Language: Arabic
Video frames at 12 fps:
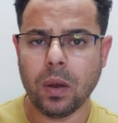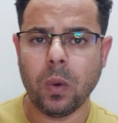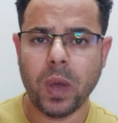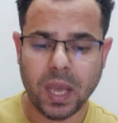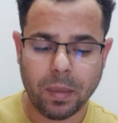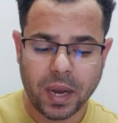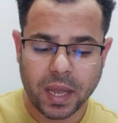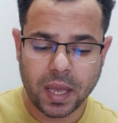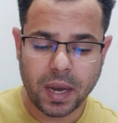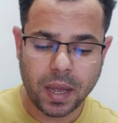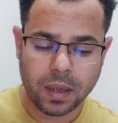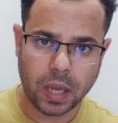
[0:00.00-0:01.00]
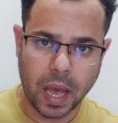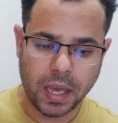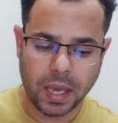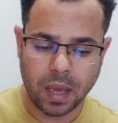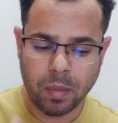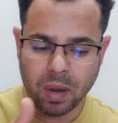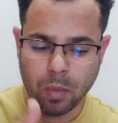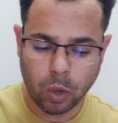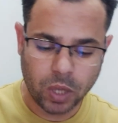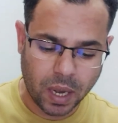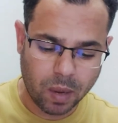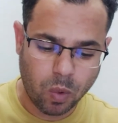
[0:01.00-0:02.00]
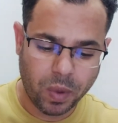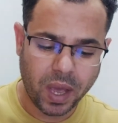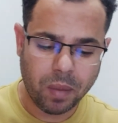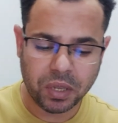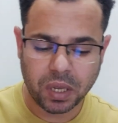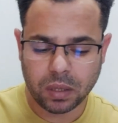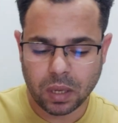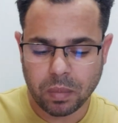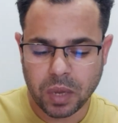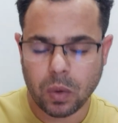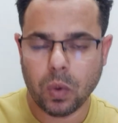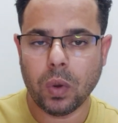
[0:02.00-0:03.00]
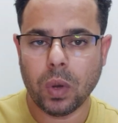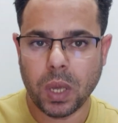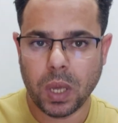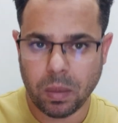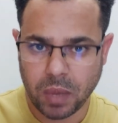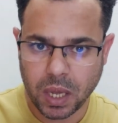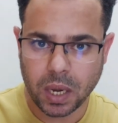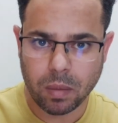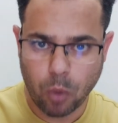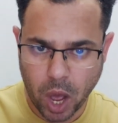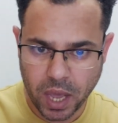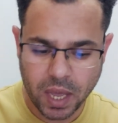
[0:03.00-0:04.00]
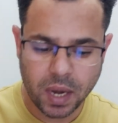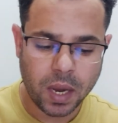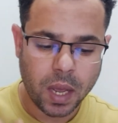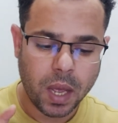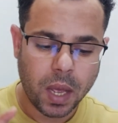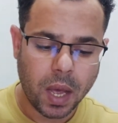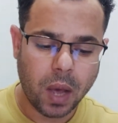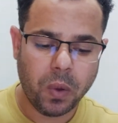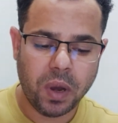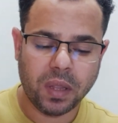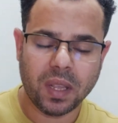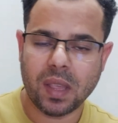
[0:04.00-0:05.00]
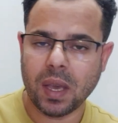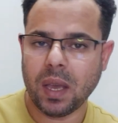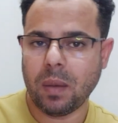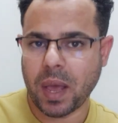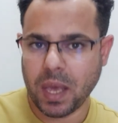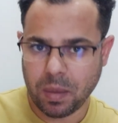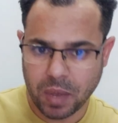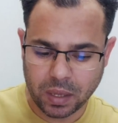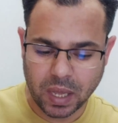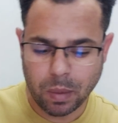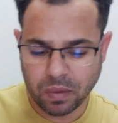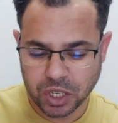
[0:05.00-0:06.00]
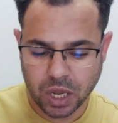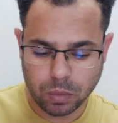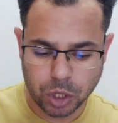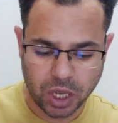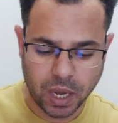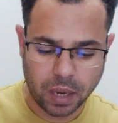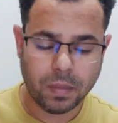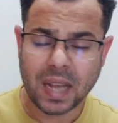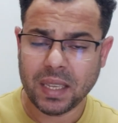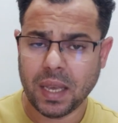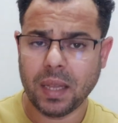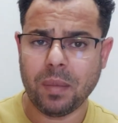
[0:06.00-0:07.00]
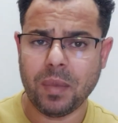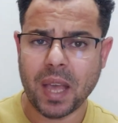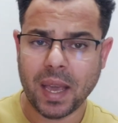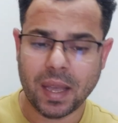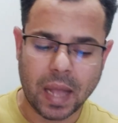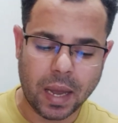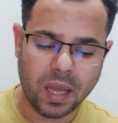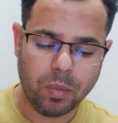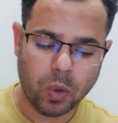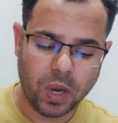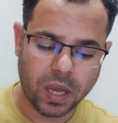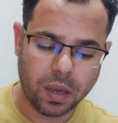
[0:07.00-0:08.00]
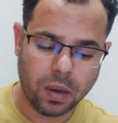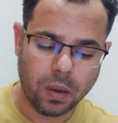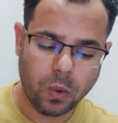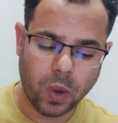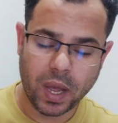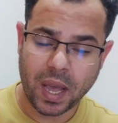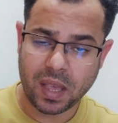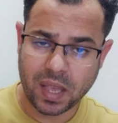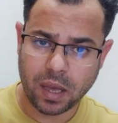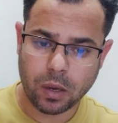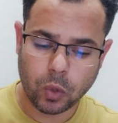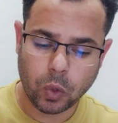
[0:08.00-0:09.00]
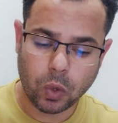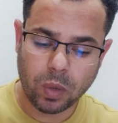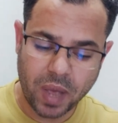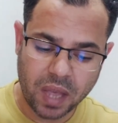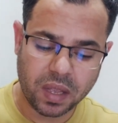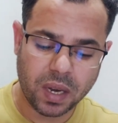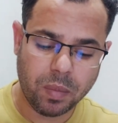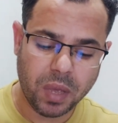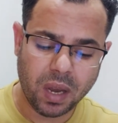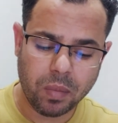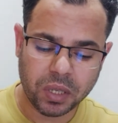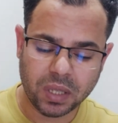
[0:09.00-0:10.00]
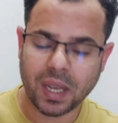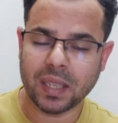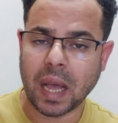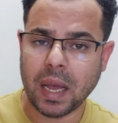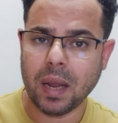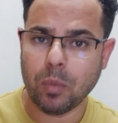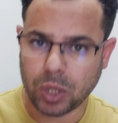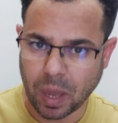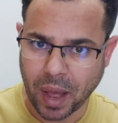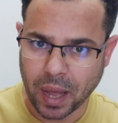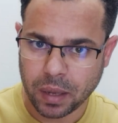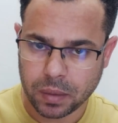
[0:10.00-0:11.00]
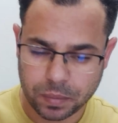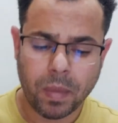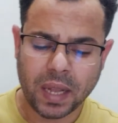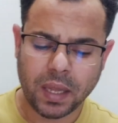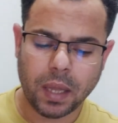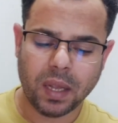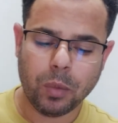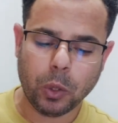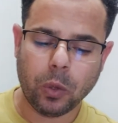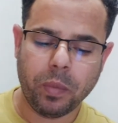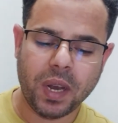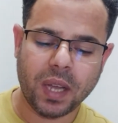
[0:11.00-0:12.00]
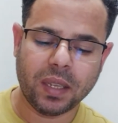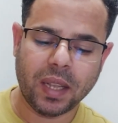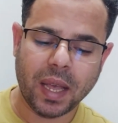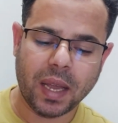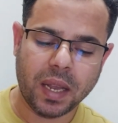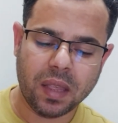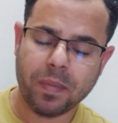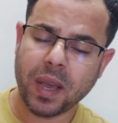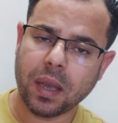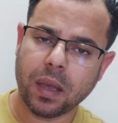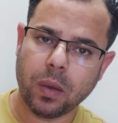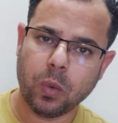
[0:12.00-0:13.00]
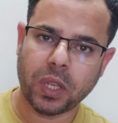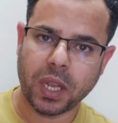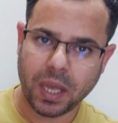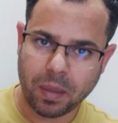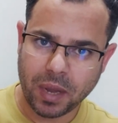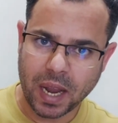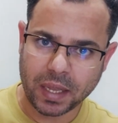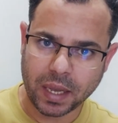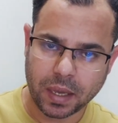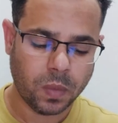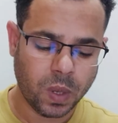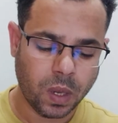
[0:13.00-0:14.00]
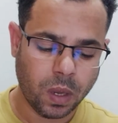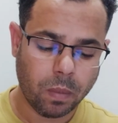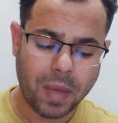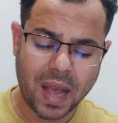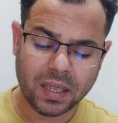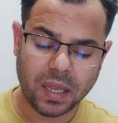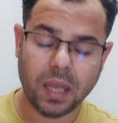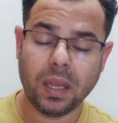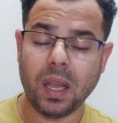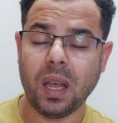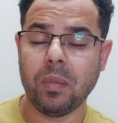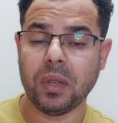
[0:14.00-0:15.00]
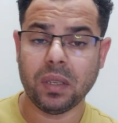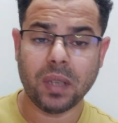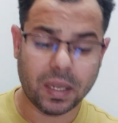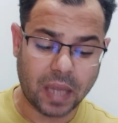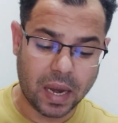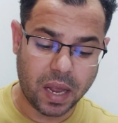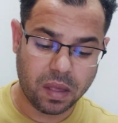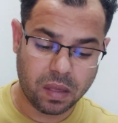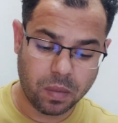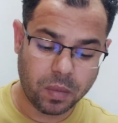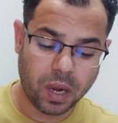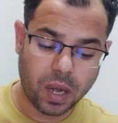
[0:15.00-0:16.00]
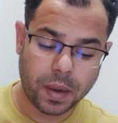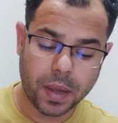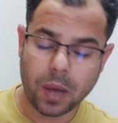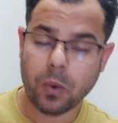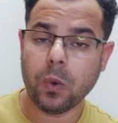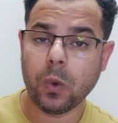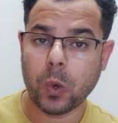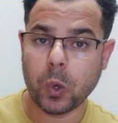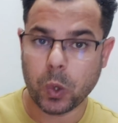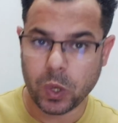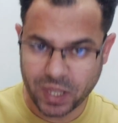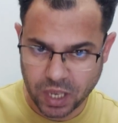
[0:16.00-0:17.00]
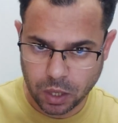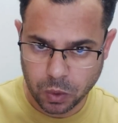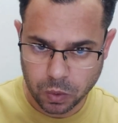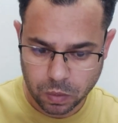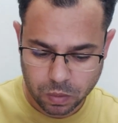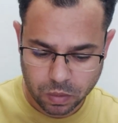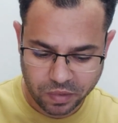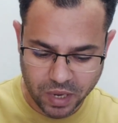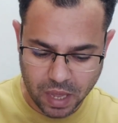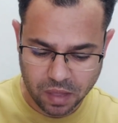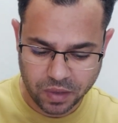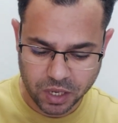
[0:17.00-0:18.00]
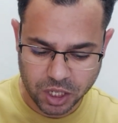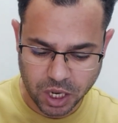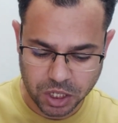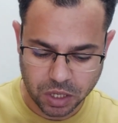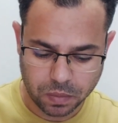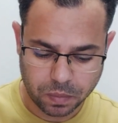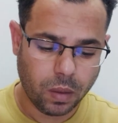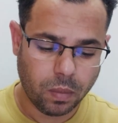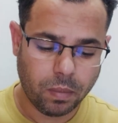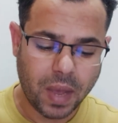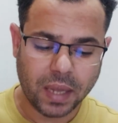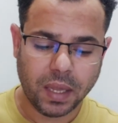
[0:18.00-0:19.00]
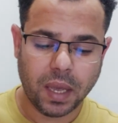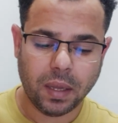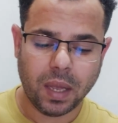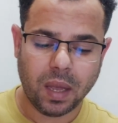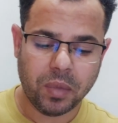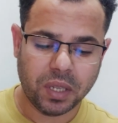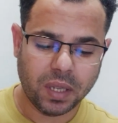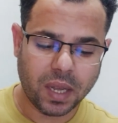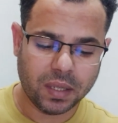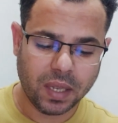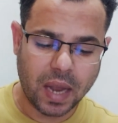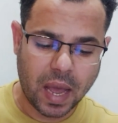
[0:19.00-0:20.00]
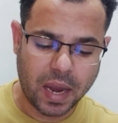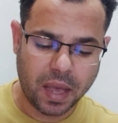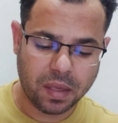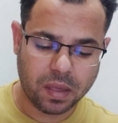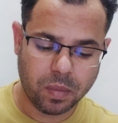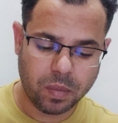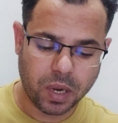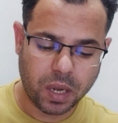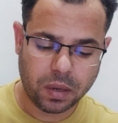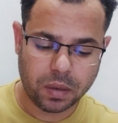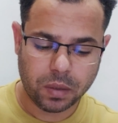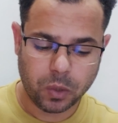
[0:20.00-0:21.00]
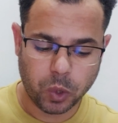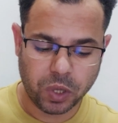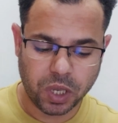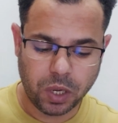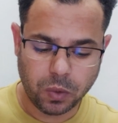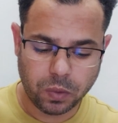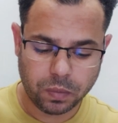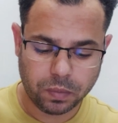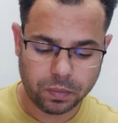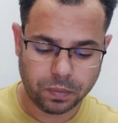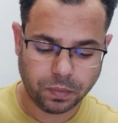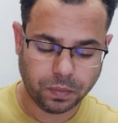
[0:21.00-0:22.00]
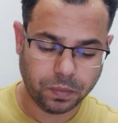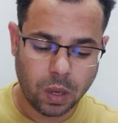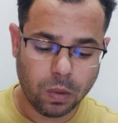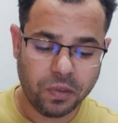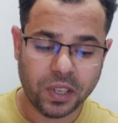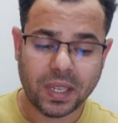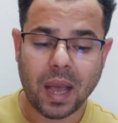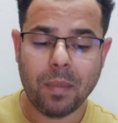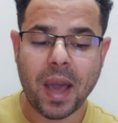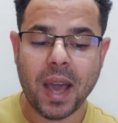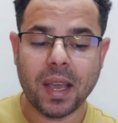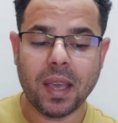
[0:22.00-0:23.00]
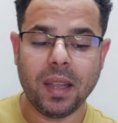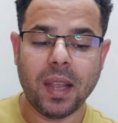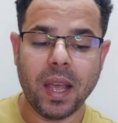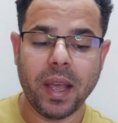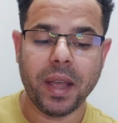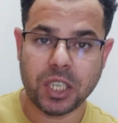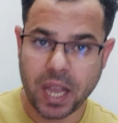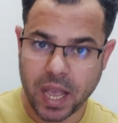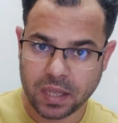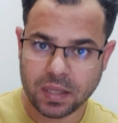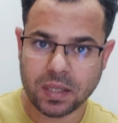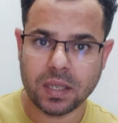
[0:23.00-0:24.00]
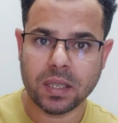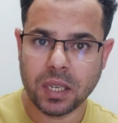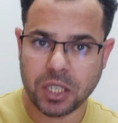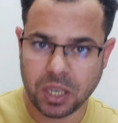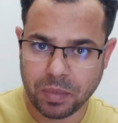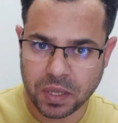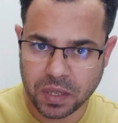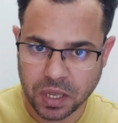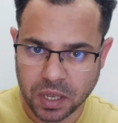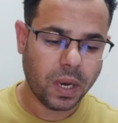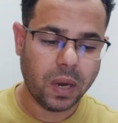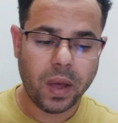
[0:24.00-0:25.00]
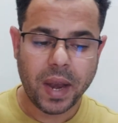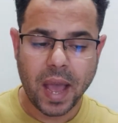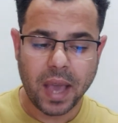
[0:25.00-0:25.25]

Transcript: ان هو يجيب لك هنا اي ايميل موجود على الموبايل بتختار منه ايميل معين او ان انت تسجل باي ايميل تاني مفيش اي مشكله بعد كده بياكد عليك بيقول لك ان هو هيسجل دخول بهذا الايميل بتضغط على متابعه بعد كده بيطلب منك تدخل اسمك وتاريخ ميلادك بعد كده بتضغط على استمرار او كونتينيو في الاسفل الشاشه بعد كده بتضغط هنا على استمرار كونتينيو وفتح معاك كده شات جي بي تي لو انا